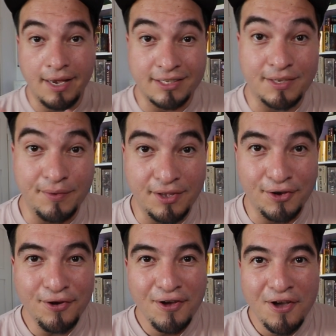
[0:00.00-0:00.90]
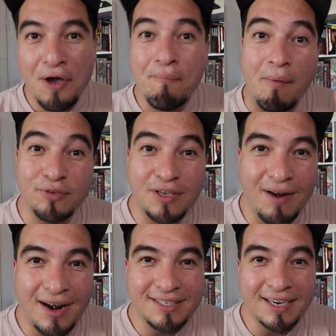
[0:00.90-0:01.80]
En este video vamos a
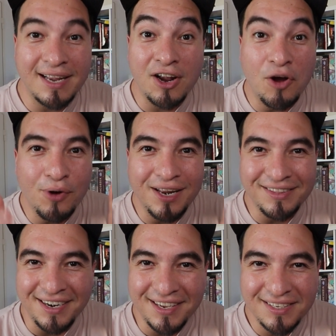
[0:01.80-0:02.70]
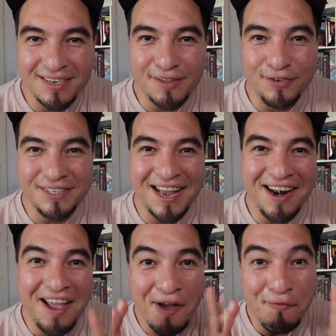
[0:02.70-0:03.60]
hablar acerca de cómo la inteligencia
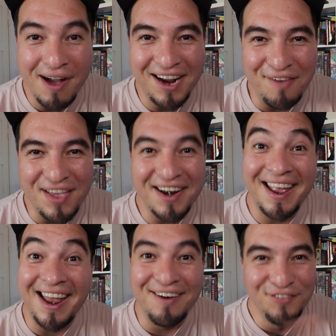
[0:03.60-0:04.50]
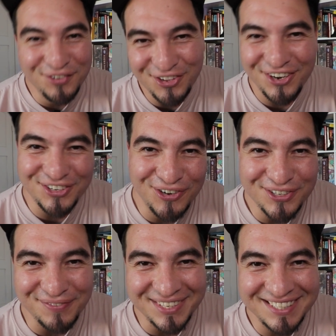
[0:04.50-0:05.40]
artificial va a cambiar el mundo de los
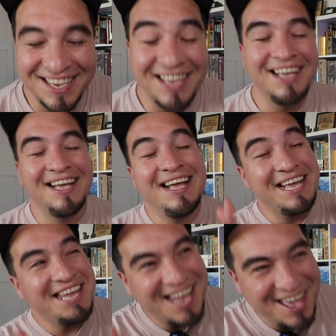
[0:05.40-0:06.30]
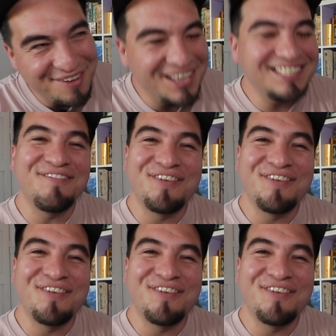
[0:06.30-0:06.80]
juegos de mesa. Y además